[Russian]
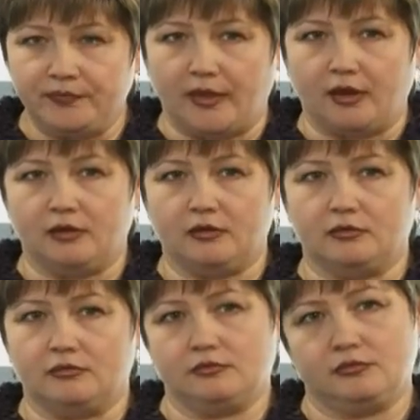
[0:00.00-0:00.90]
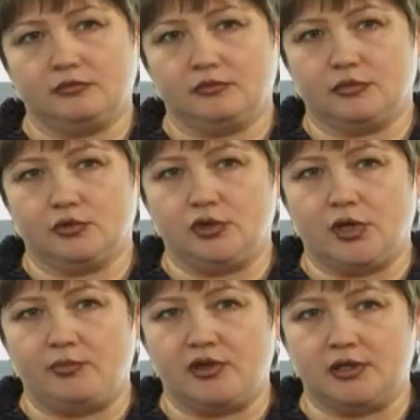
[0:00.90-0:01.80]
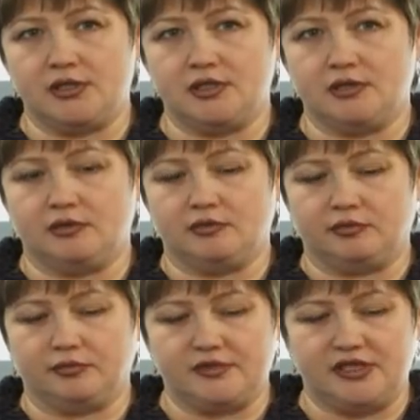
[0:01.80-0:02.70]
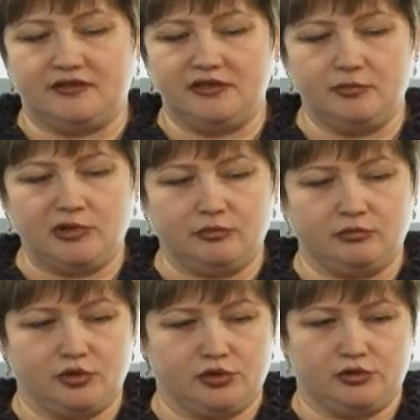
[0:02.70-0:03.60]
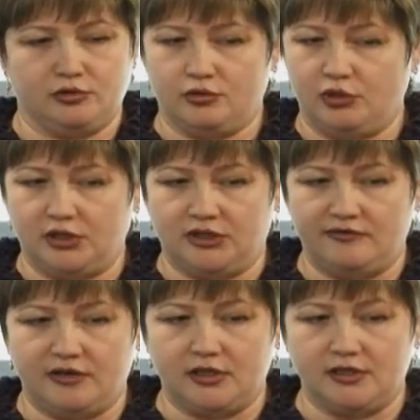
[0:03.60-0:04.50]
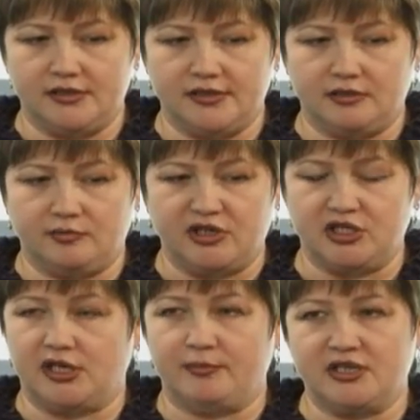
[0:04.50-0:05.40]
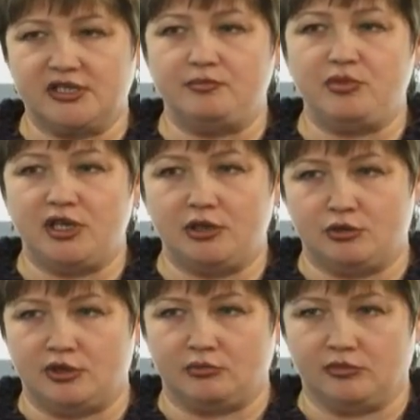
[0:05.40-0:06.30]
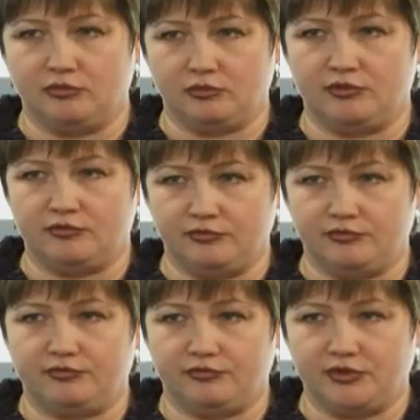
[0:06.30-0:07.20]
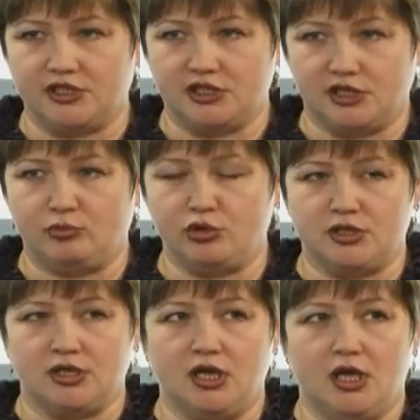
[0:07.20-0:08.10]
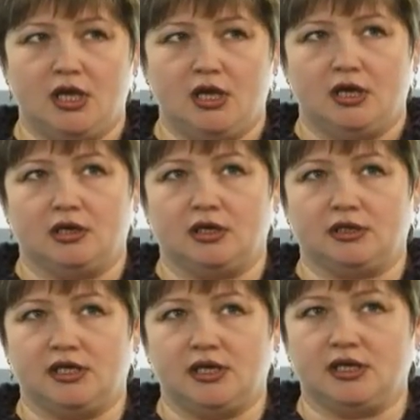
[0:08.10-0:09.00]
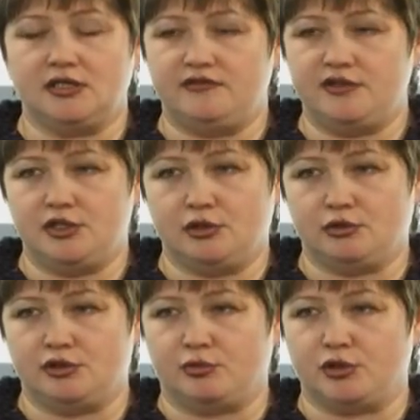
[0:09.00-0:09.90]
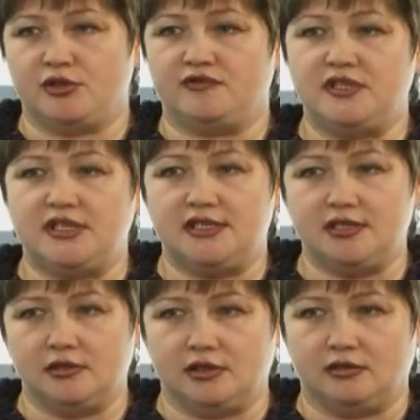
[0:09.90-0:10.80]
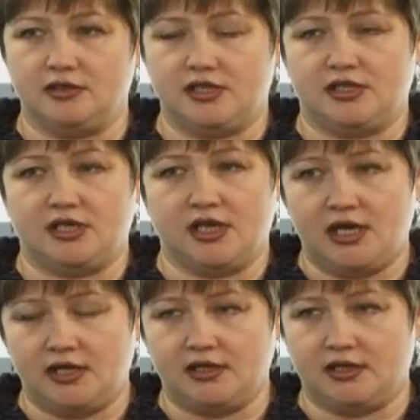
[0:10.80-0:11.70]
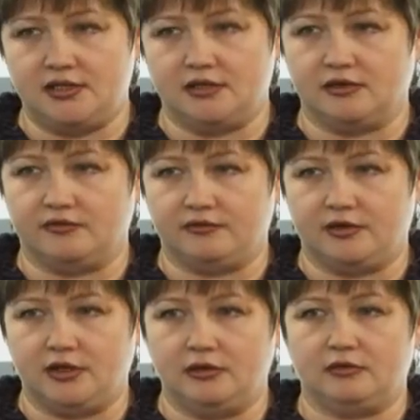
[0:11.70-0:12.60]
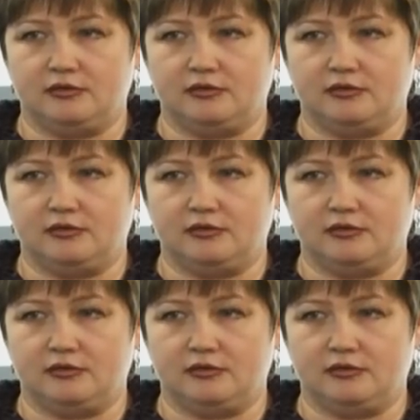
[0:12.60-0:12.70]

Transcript: Э, тут операция сравнима только, наверное, с пожароопасным периодом, вот в нашей работе, когда активизируются просто все силы территориальных отделов и